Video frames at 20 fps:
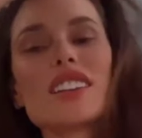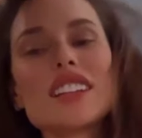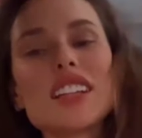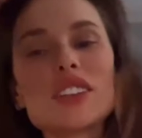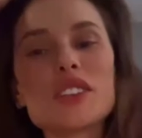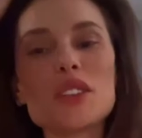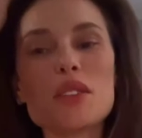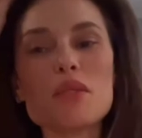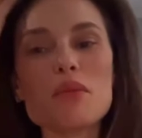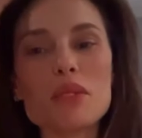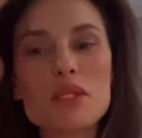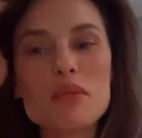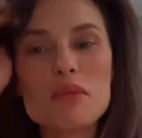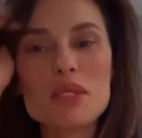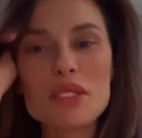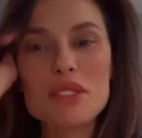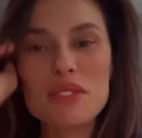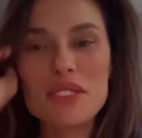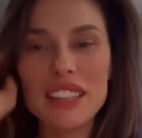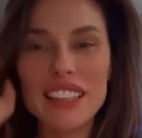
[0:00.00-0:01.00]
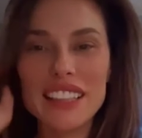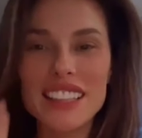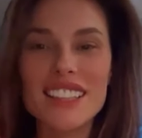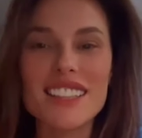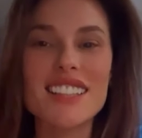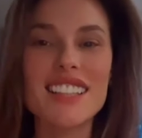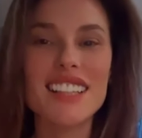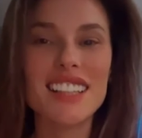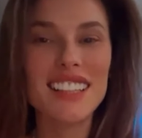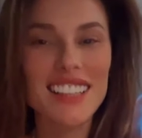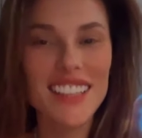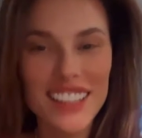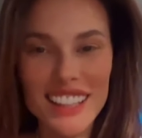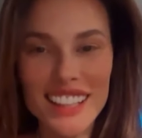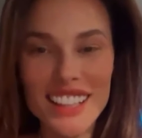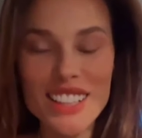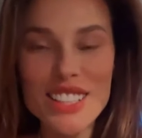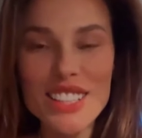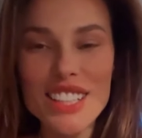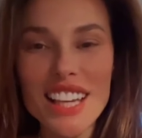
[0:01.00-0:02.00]
Tá todo mundo muito feliz
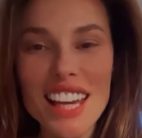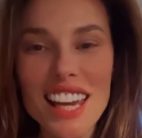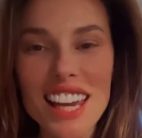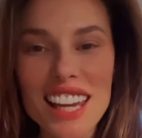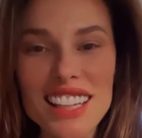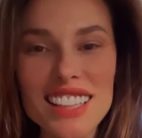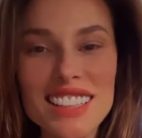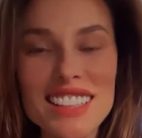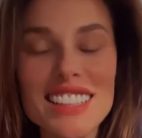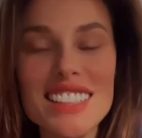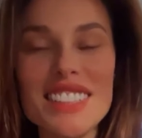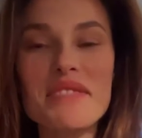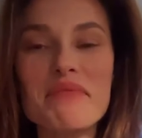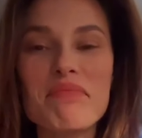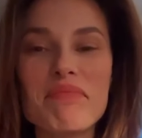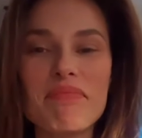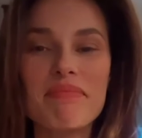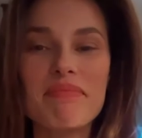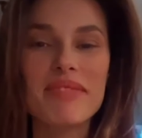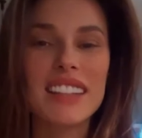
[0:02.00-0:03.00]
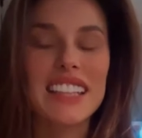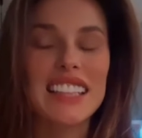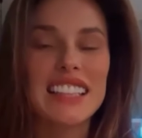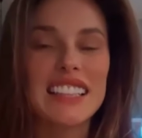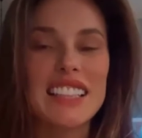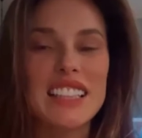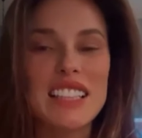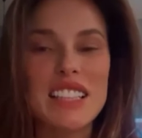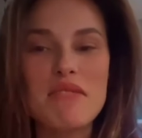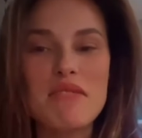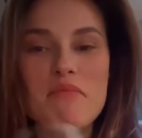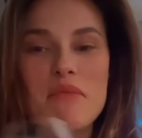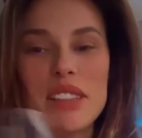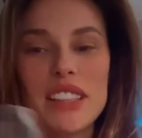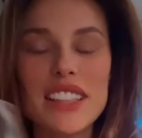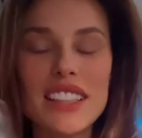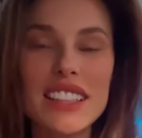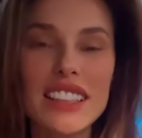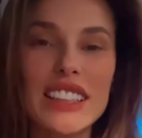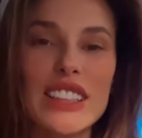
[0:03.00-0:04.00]
aqui, gente.
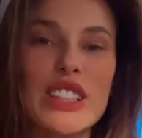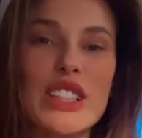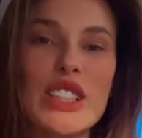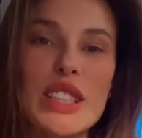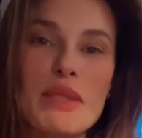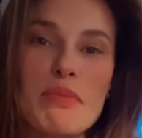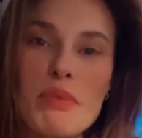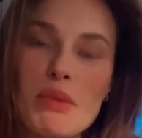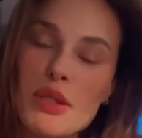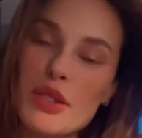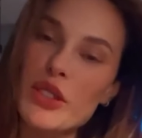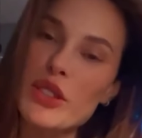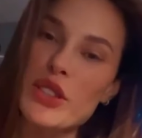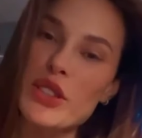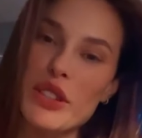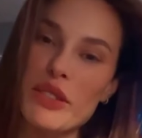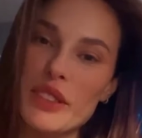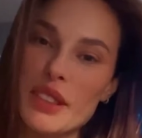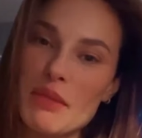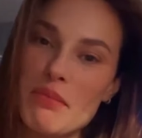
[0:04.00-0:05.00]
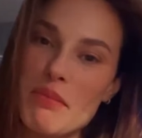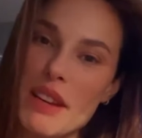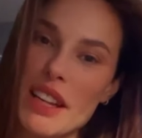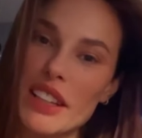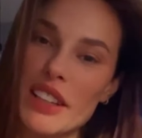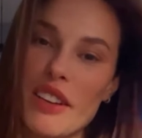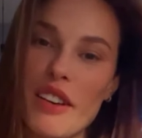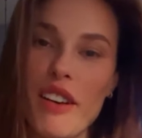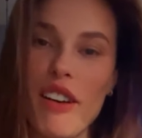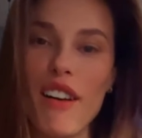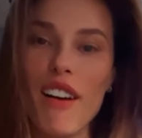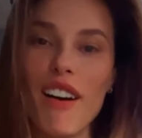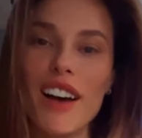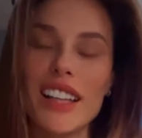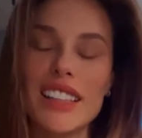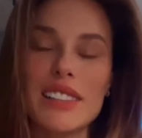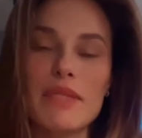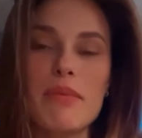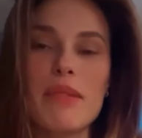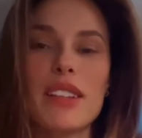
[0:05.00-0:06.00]
Muitas energias positivas para
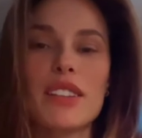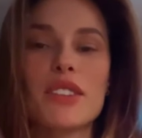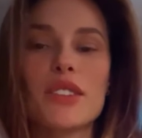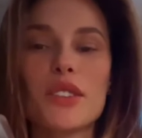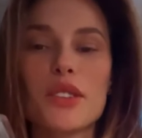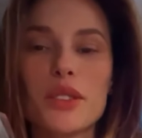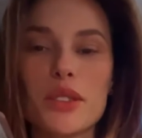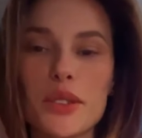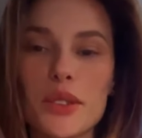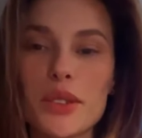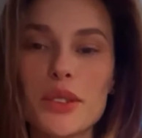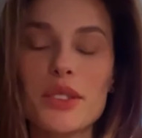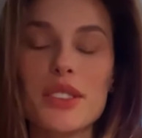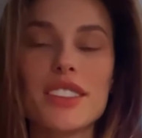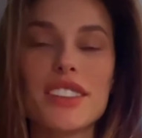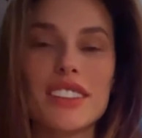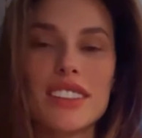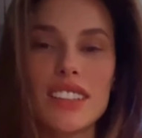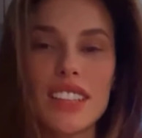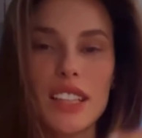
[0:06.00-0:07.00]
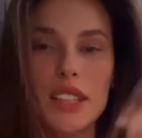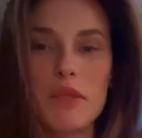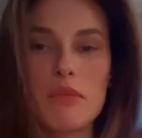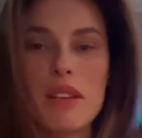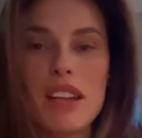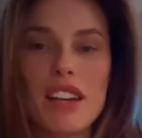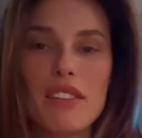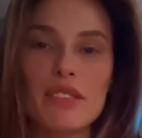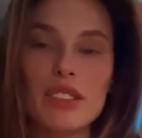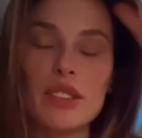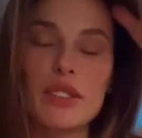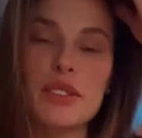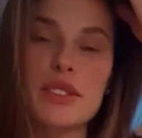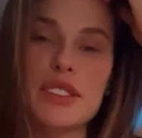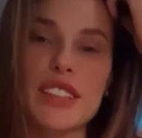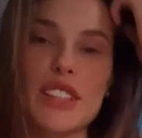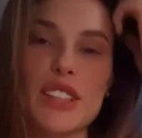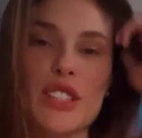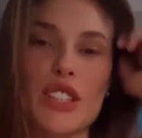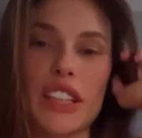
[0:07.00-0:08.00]
nós, para todos esse ano maravilhoso
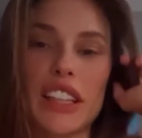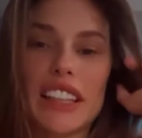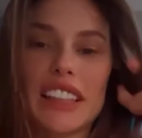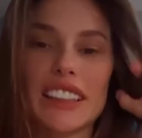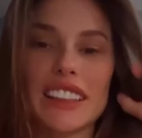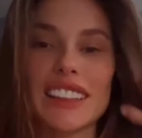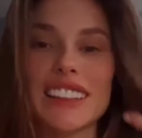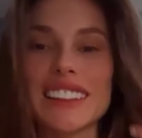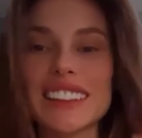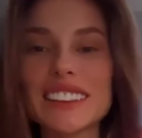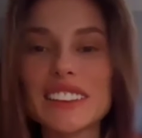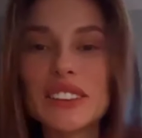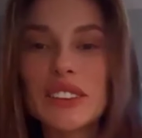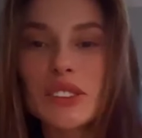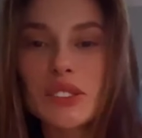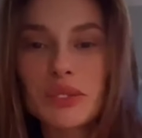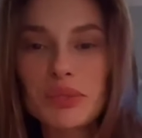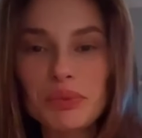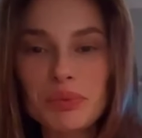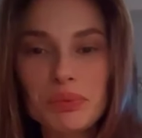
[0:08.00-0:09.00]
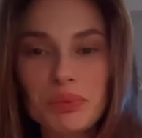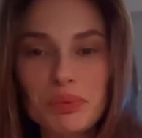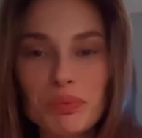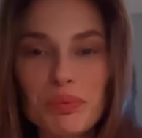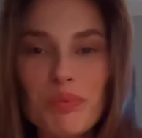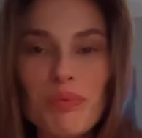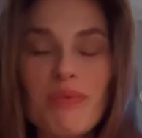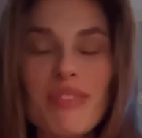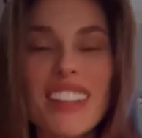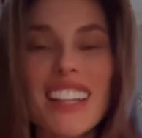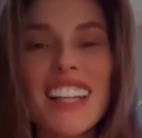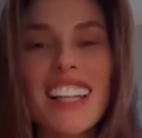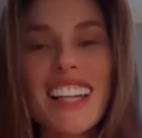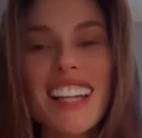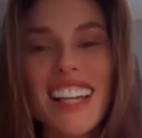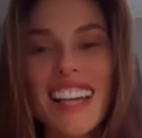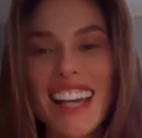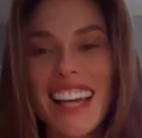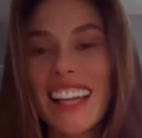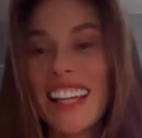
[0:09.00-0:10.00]
que tá chegando.
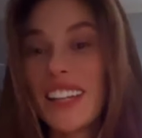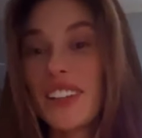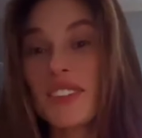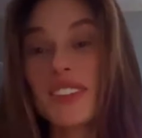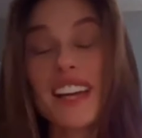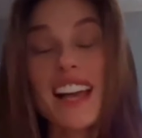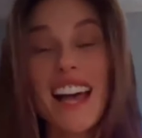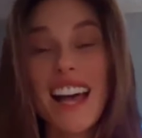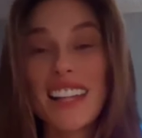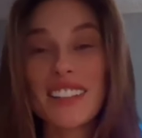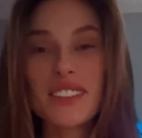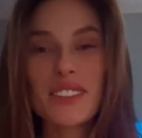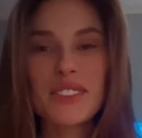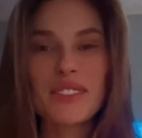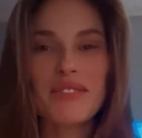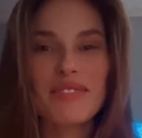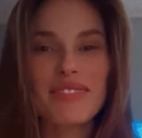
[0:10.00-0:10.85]
Ele é um gato.